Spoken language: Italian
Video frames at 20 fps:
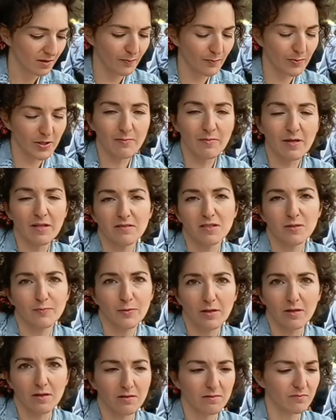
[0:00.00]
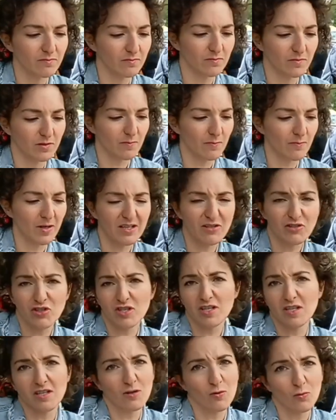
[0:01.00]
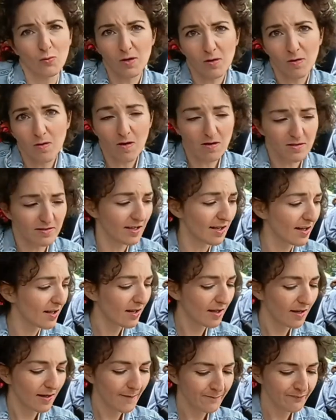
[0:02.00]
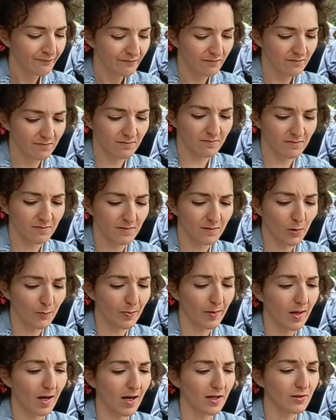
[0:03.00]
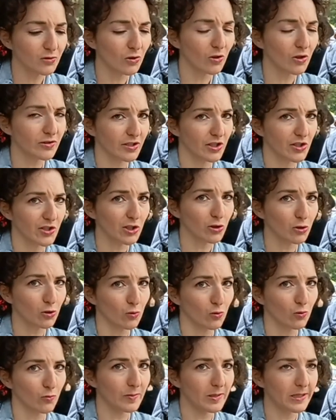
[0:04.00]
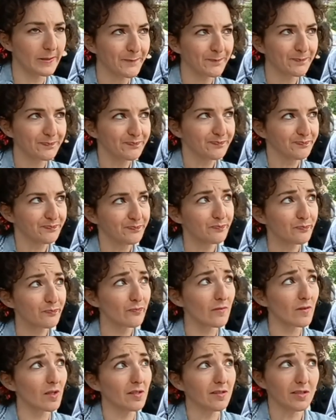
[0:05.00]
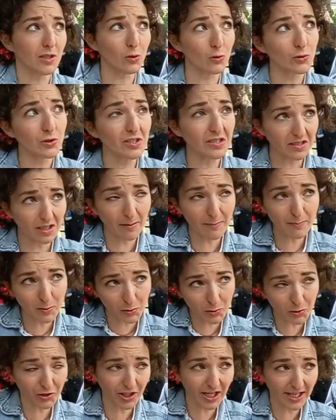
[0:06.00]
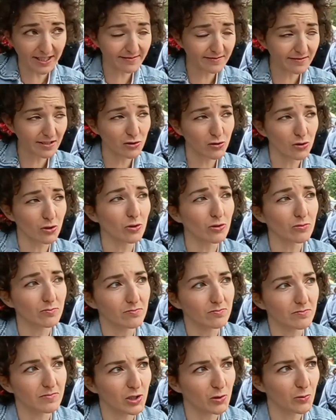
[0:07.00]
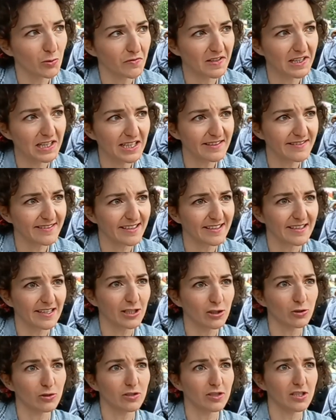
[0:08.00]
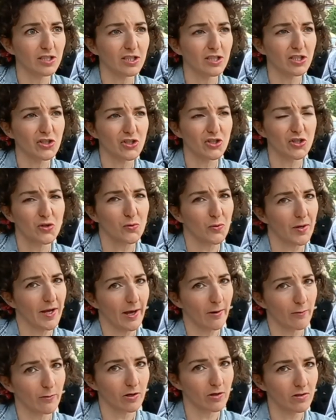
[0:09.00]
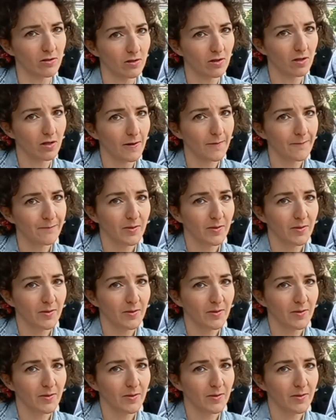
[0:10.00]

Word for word: Che prima tipo McChicken qualcosa, mh, mm, ho pagato 300 rubli, che con il cambio corrente sono l'equivalente credo di 5 euro